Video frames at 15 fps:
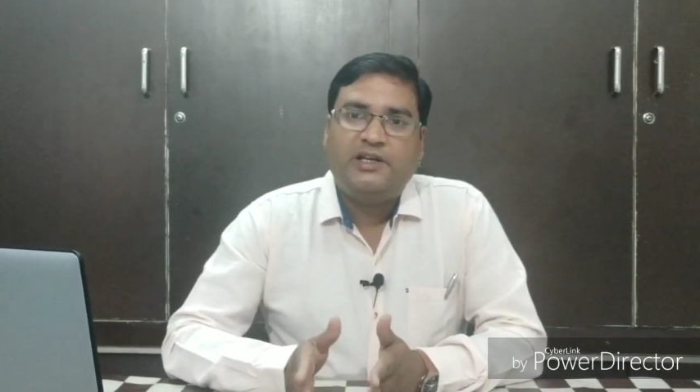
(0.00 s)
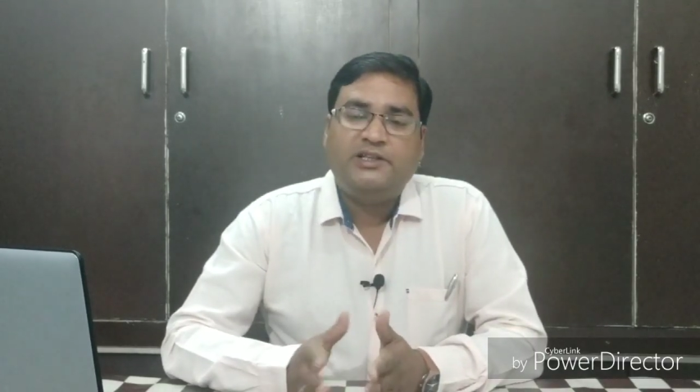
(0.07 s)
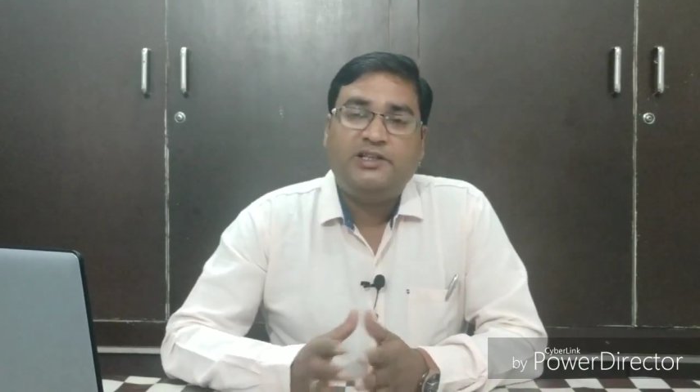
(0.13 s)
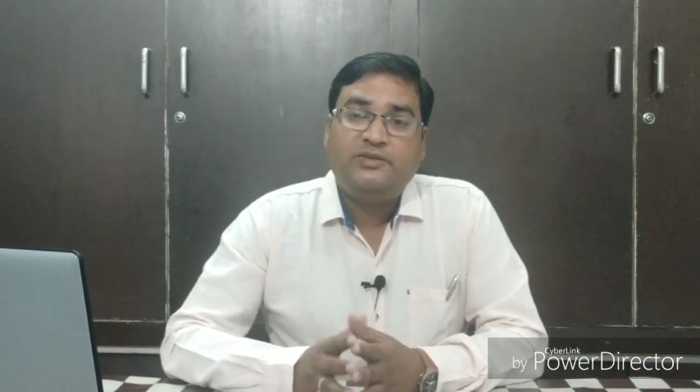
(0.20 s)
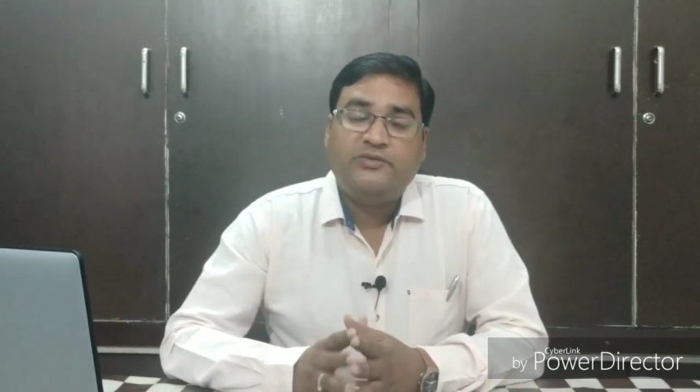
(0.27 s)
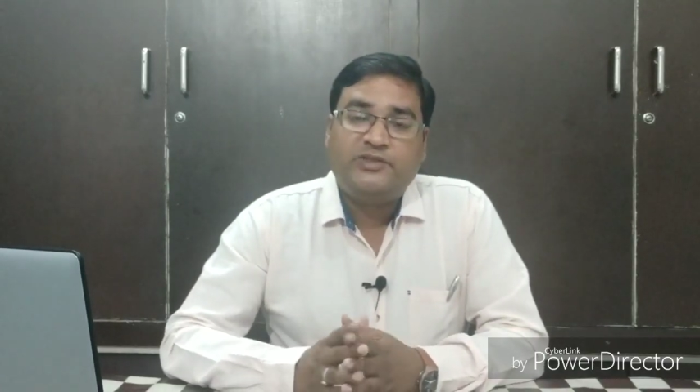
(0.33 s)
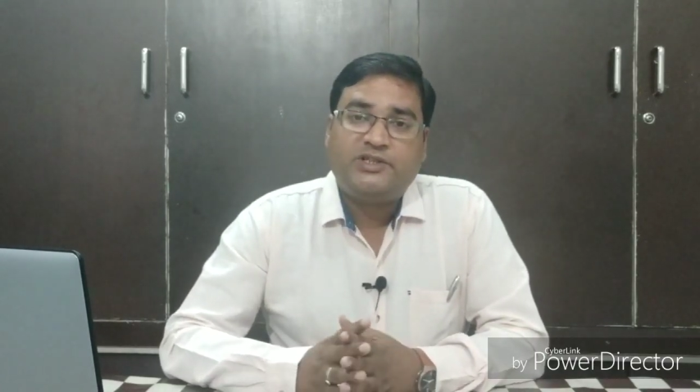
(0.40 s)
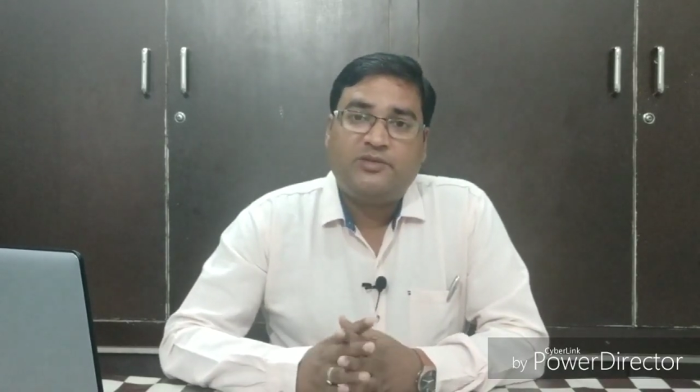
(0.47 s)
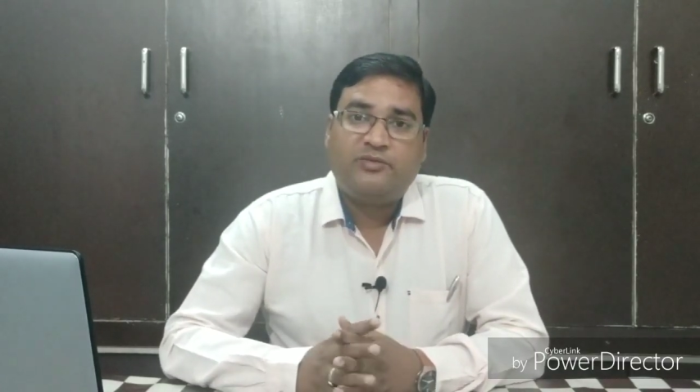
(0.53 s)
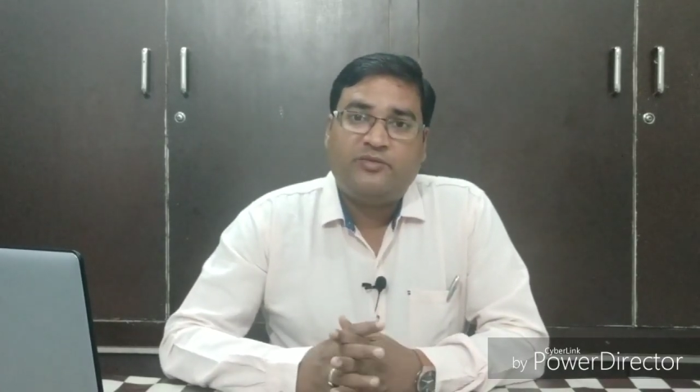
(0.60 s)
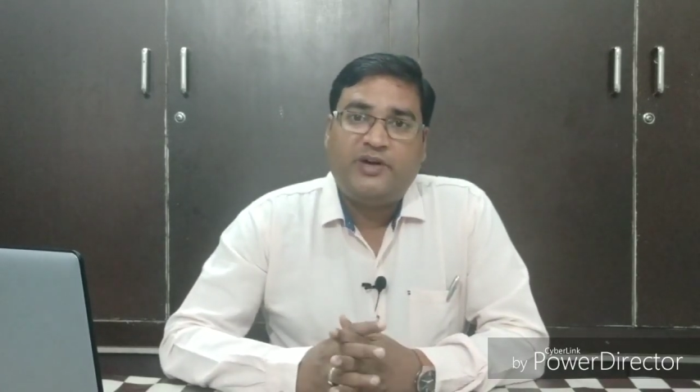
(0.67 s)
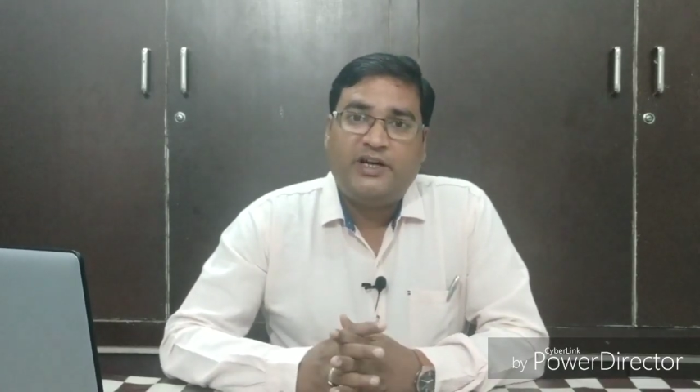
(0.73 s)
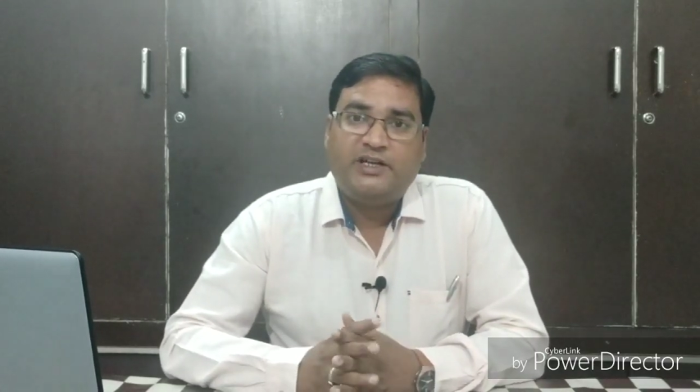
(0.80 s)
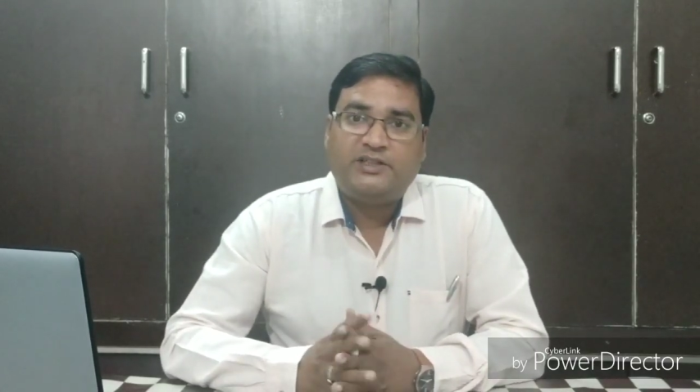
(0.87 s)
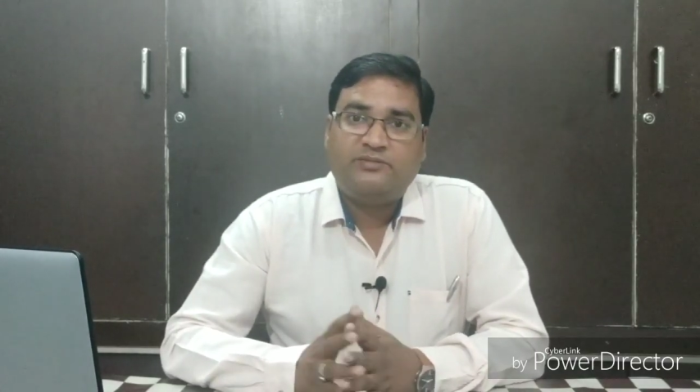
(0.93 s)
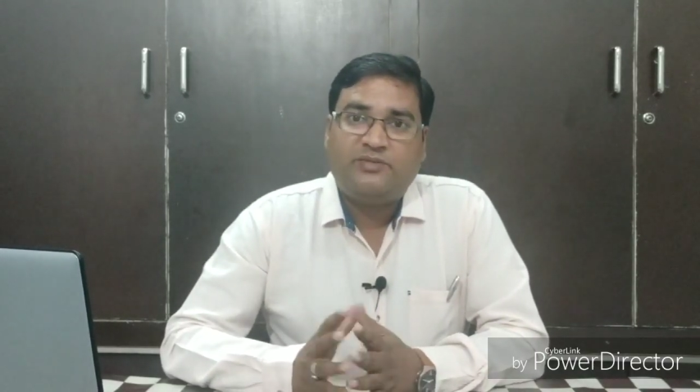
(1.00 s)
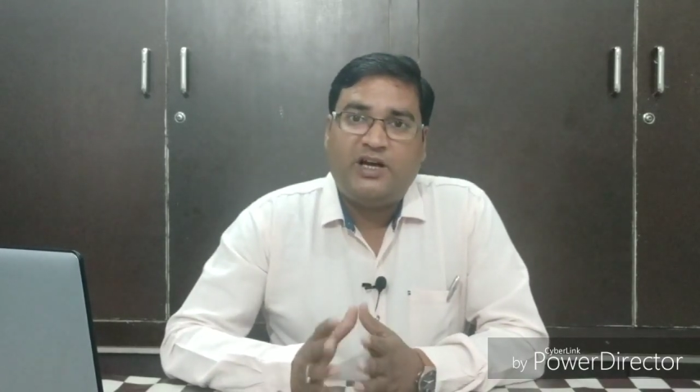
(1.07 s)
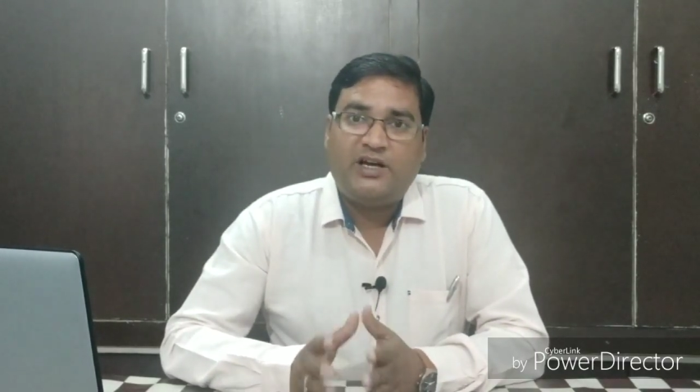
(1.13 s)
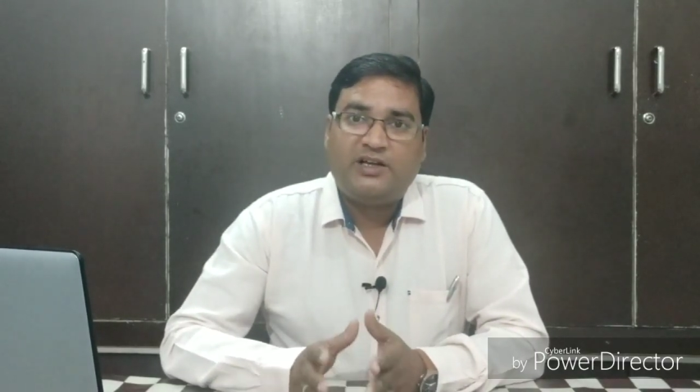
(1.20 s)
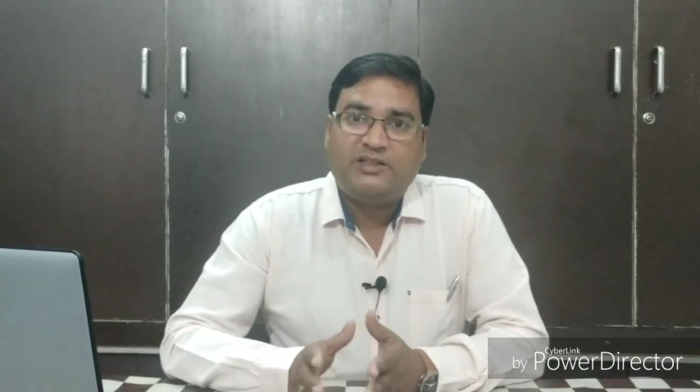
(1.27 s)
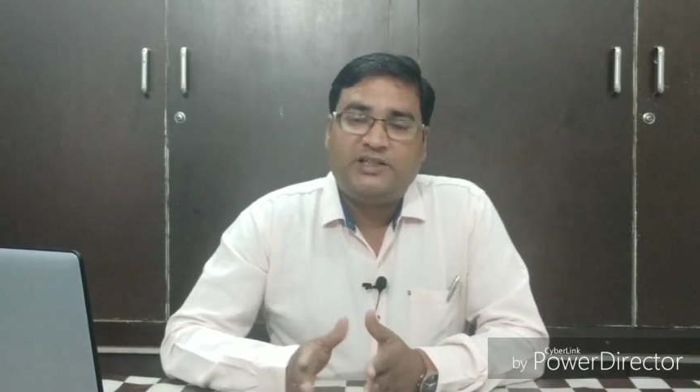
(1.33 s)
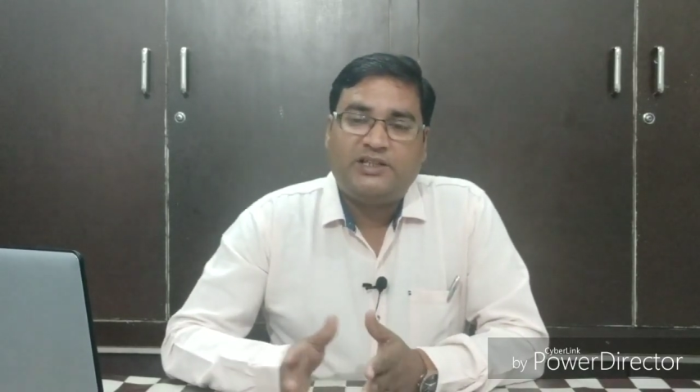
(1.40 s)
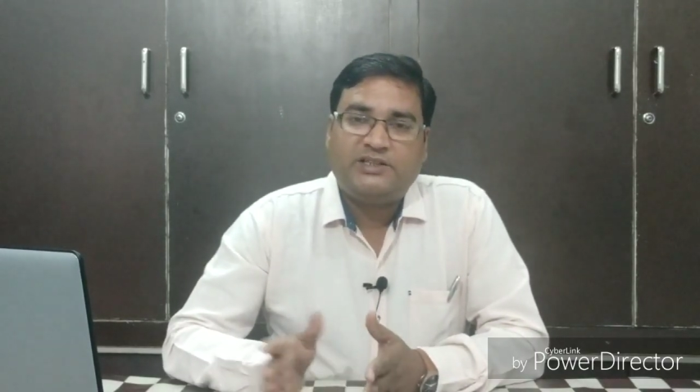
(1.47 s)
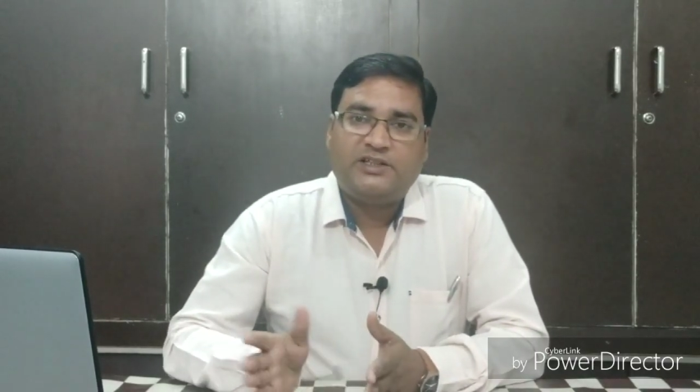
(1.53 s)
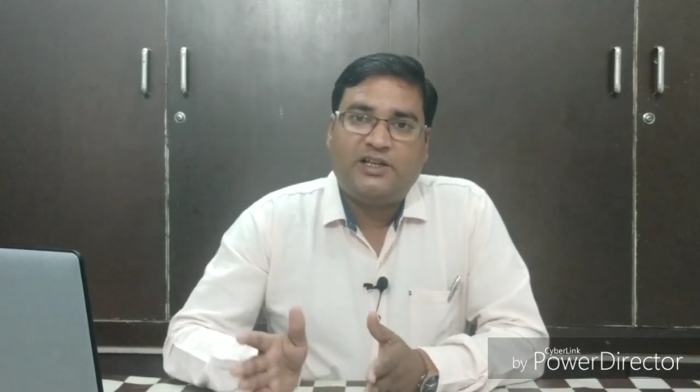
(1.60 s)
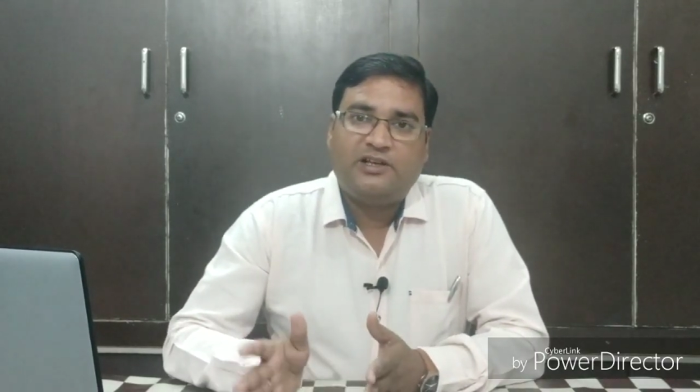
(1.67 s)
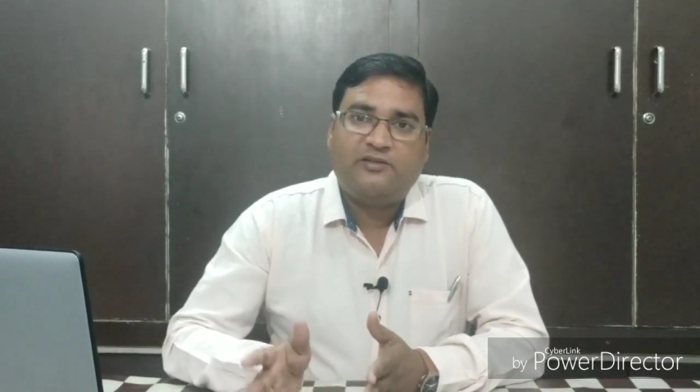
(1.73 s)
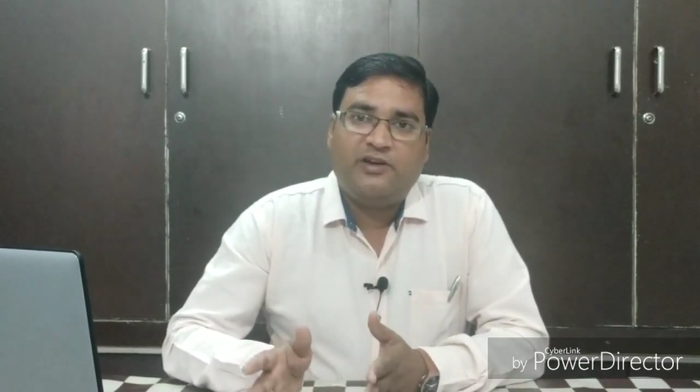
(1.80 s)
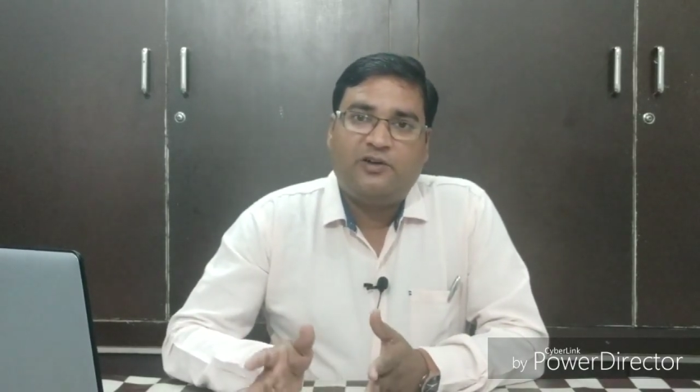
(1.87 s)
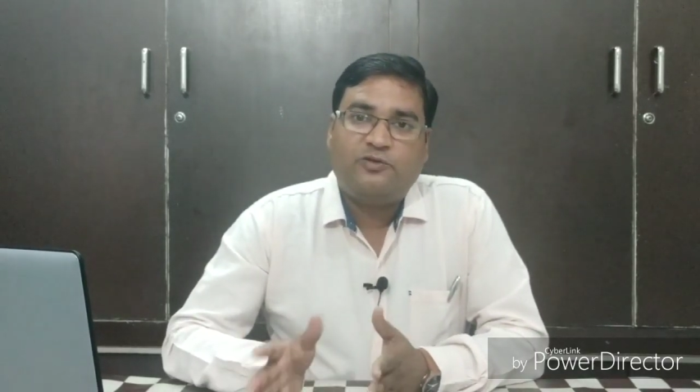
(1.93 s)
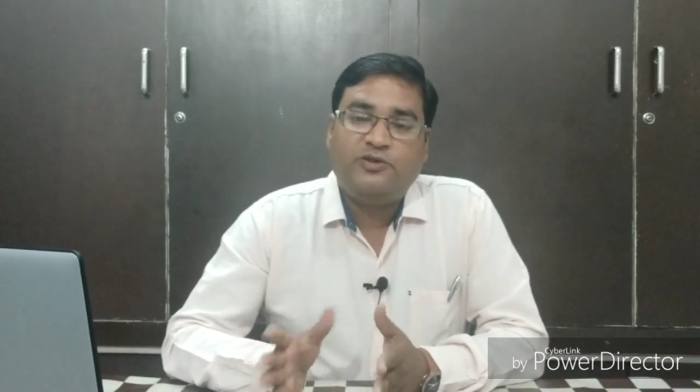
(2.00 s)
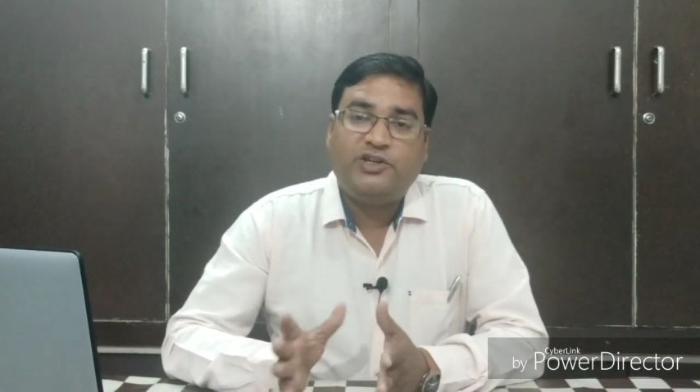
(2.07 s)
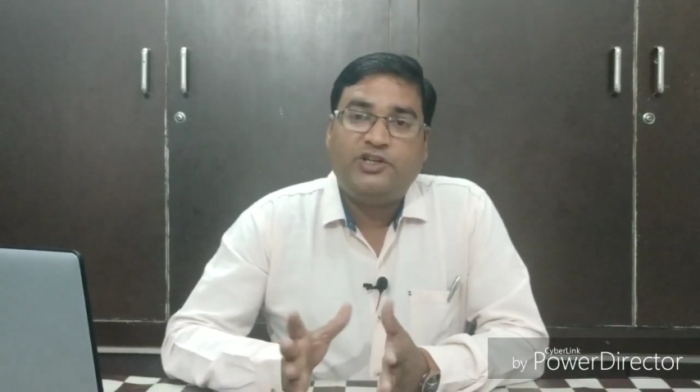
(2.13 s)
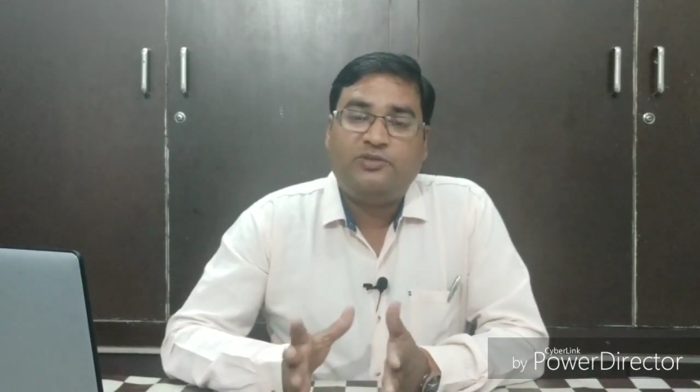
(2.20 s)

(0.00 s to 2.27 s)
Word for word: हिंदी विषय में महारत महारत हासिल करने वालों को